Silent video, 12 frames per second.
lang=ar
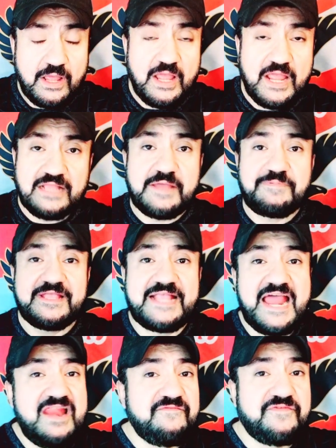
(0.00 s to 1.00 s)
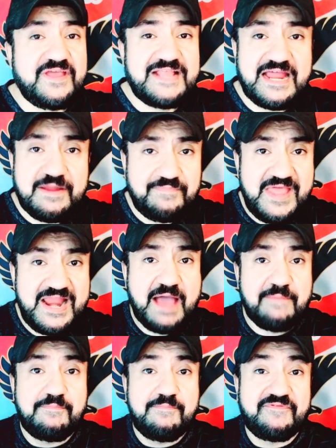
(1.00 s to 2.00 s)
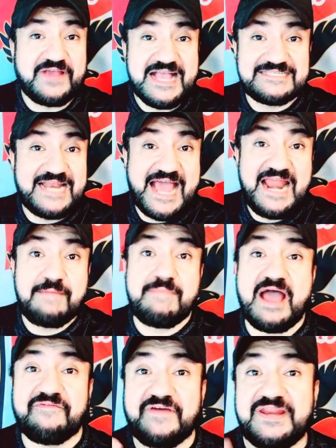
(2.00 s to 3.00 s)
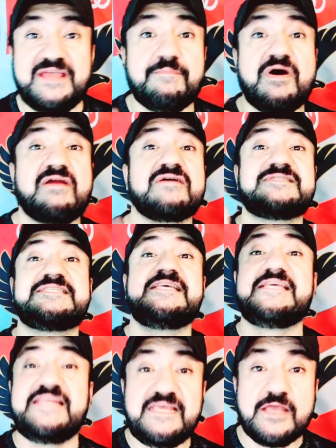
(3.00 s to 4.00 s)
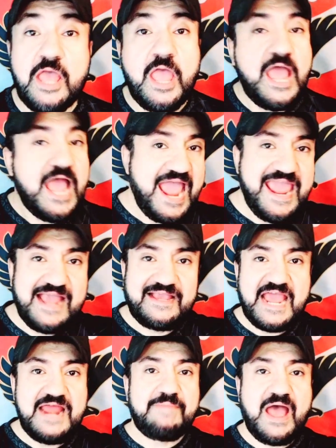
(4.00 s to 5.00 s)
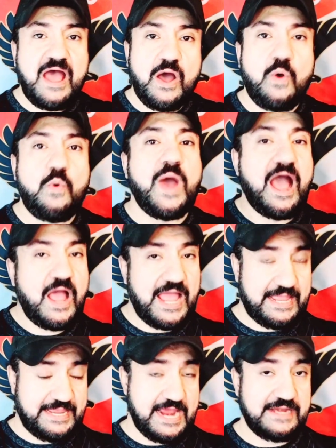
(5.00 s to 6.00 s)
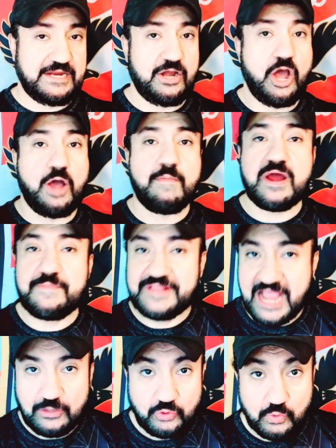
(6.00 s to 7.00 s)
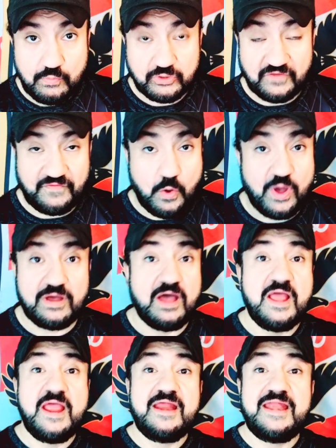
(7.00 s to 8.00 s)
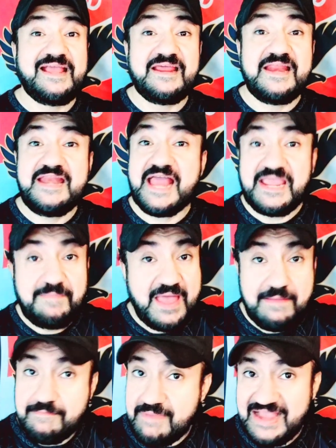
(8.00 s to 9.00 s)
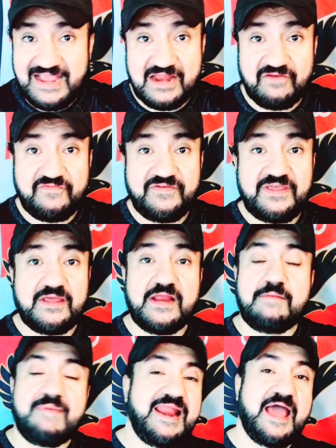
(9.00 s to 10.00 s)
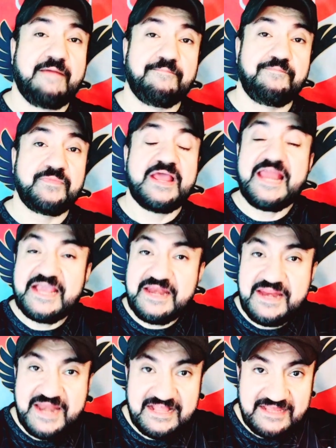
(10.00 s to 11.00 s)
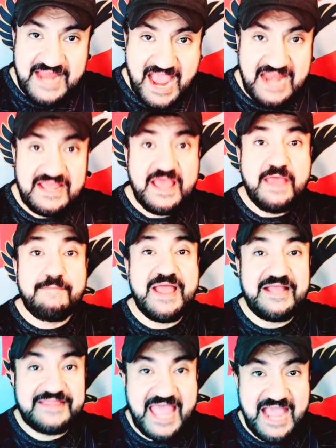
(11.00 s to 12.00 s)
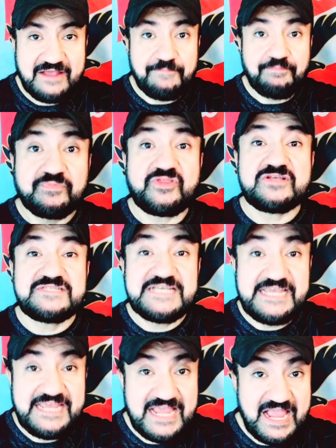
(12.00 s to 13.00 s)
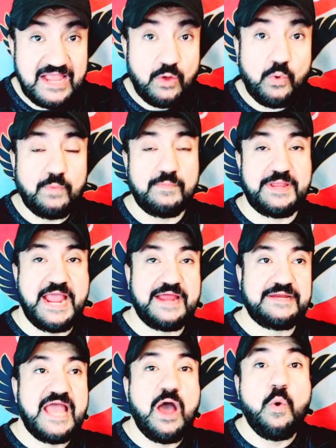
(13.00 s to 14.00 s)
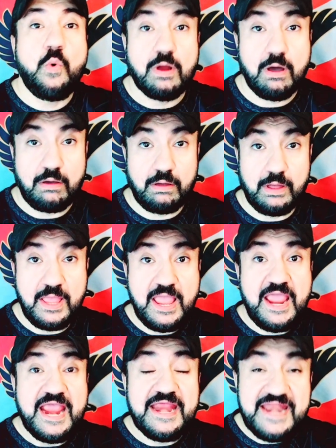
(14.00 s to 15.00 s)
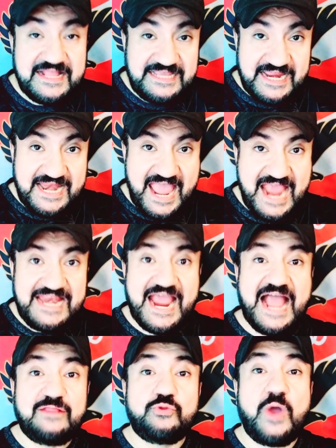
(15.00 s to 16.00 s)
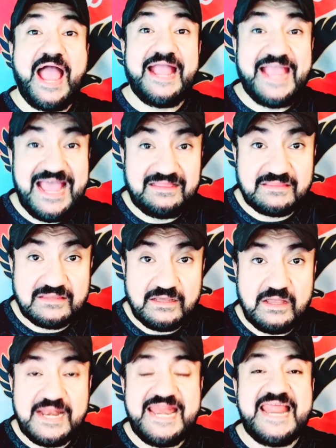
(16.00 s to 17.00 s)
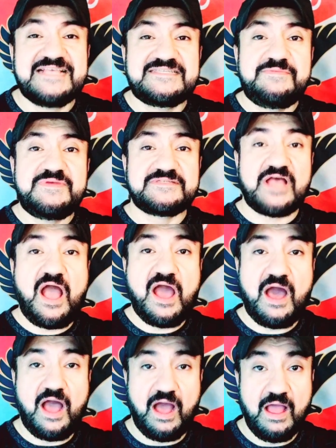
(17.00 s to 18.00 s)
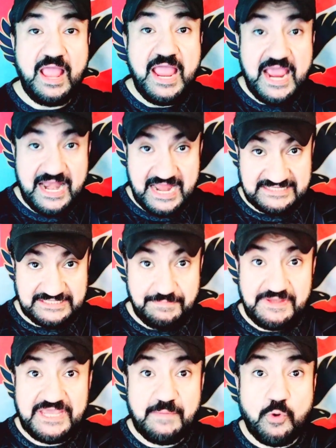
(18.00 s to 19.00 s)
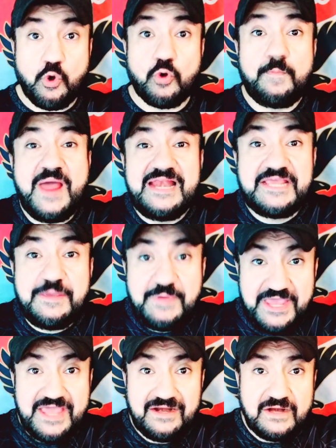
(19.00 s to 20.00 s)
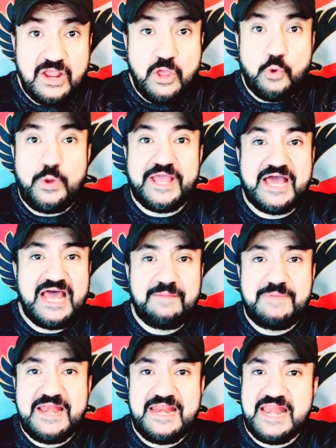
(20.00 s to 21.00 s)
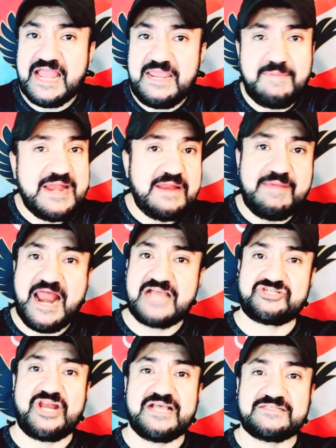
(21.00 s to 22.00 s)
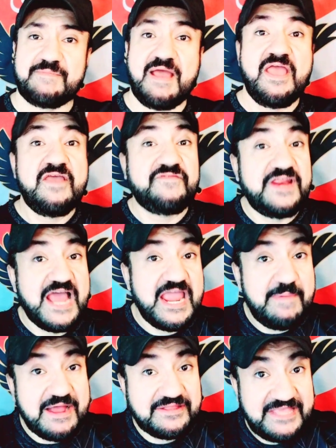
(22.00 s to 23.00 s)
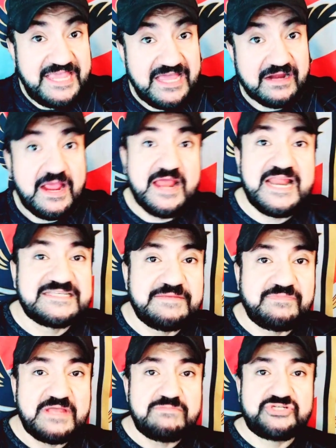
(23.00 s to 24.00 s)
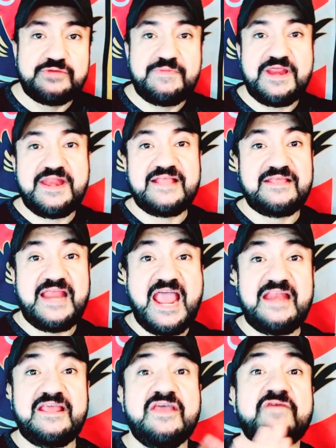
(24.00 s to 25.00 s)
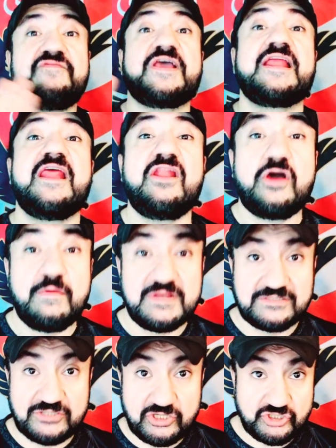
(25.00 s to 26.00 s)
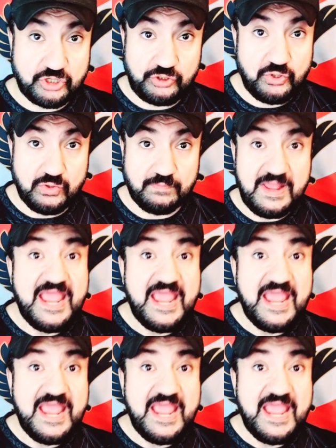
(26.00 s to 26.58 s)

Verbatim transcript: انت بتتكلم في ايه ده احنا بنلعب في كاس العالم مع فريق برازيلي ايا كان بقى هو يعني الاعمار بتاعته متفوقه لكن اللعيبه مكن في الملعب لكن النادي الاهلي محتاج تصحيح يعني اوراق النادي الاهلي عنده حاجات لازم يصححها لازم يجيب غربال كبير ويغربل اللعيبه اللي ملهاش لازمه في لعيبه كتير لازم تمشي من النادي الاهلي في خلال 15 يوم